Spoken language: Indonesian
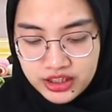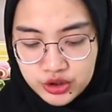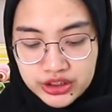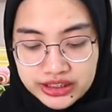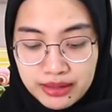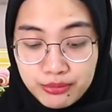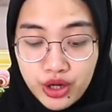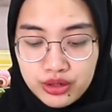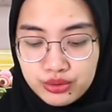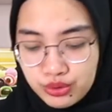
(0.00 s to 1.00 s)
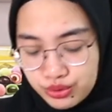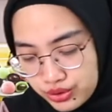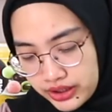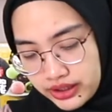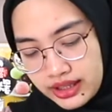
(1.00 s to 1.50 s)
Terus kita buka
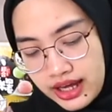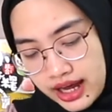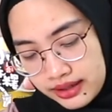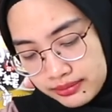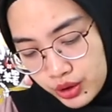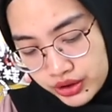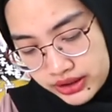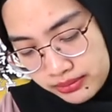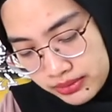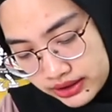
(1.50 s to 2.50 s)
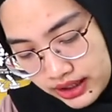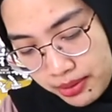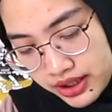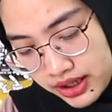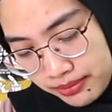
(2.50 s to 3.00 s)
dulu kita unboxing
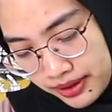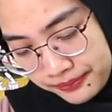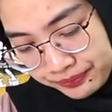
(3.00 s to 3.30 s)
bersama-sama